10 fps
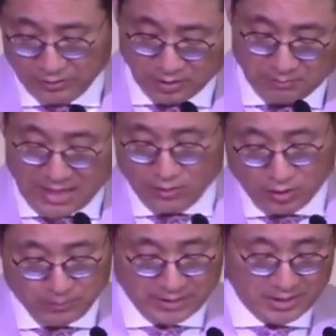마음껏
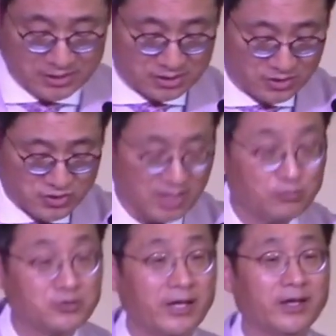발휘하시는 새
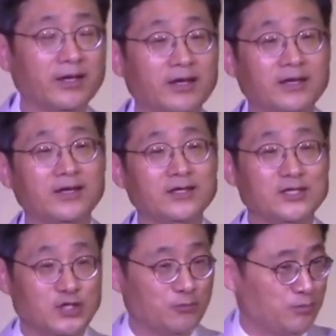무대
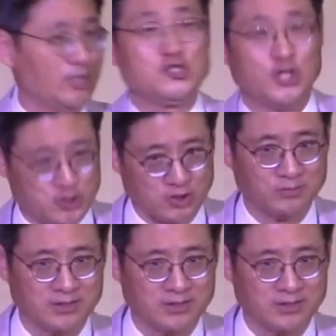이게 펼쳐 있습니다.